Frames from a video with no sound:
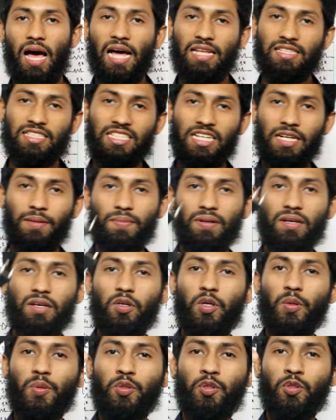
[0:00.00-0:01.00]
আজকে আমরা
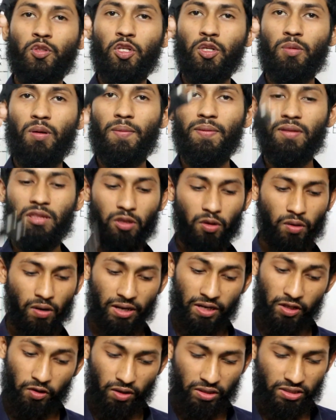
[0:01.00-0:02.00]
খুব সুন্দরভাবে
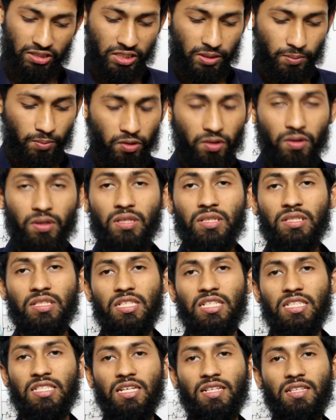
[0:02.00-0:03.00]
সোল্ডারিং করা শিখব
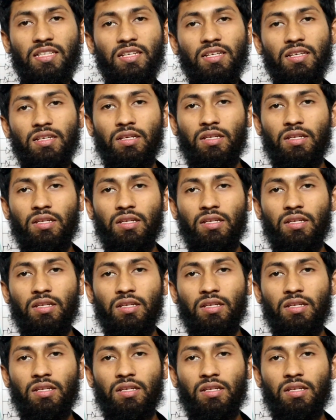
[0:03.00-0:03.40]
সেই সাথে